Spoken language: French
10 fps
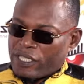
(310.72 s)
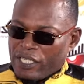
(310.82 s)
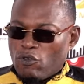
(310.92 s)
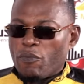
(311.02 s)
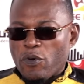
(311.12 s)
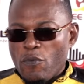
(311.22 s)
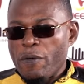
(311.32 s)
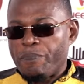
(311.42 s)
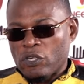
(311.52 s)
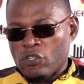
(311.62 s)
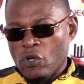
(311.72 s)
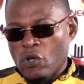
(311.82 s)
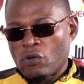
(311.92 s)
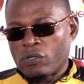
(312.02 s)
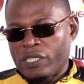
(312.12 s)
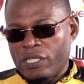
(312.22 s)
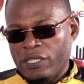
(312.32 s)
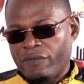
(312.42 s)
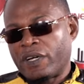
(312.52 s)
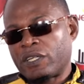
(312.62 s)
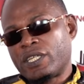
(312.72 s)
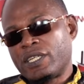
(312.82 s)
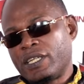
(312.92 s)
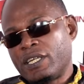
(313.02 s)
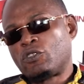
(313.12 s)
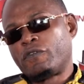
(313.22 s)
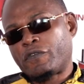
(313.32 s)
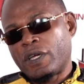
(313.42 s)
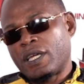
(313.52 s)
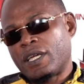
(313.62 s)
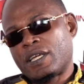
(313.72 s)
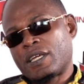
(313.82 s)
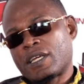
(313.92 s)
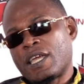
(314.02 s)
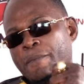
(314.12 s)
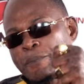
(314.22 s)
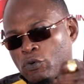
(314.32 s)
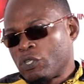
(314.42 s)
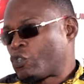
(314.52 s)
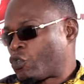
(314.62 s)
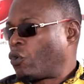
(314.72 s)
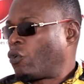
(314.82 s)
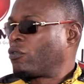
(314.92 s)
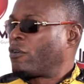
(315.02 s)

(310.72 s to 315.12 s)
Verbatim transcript: que le premier personne qui va t'aider, tu fais production,